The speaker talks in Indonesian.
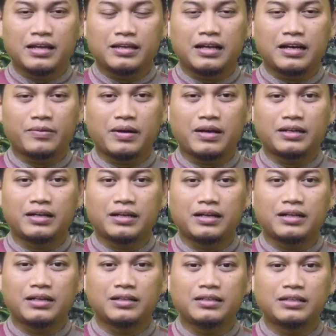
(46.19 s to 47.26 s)
yang
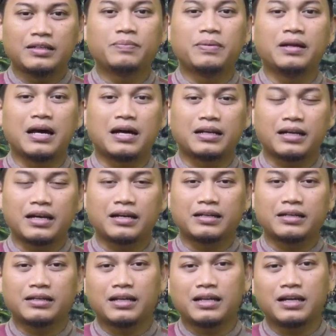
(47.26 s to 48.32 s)
mana dibenarkan
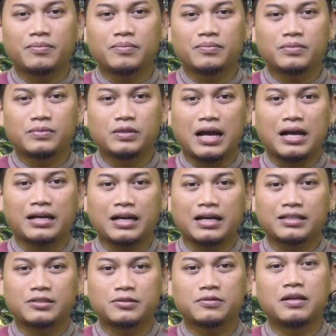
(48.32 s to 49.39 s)
di dalam
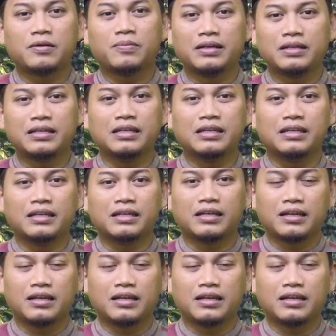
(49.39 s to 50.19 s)
akad jual beli?